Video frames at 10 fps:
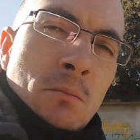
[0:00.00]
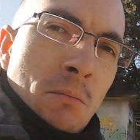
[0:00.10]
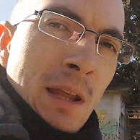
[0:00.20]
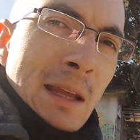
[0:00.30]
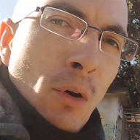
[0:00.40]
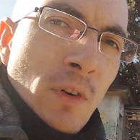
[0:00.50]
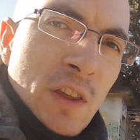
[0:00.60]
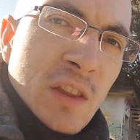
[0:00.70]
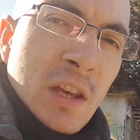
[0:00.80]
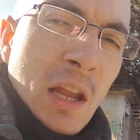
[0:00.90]
mi devo
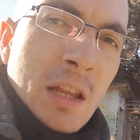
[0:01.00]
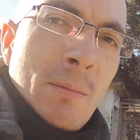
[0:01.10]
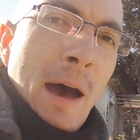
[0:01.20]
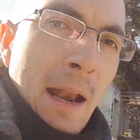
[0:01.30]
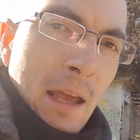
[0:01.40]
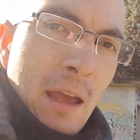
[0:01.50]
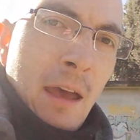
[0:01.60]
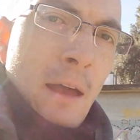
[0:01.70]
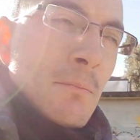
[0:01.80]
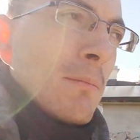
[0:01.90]
vestire di
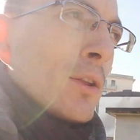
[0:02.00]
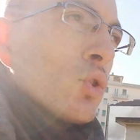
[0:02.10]
marca? Ma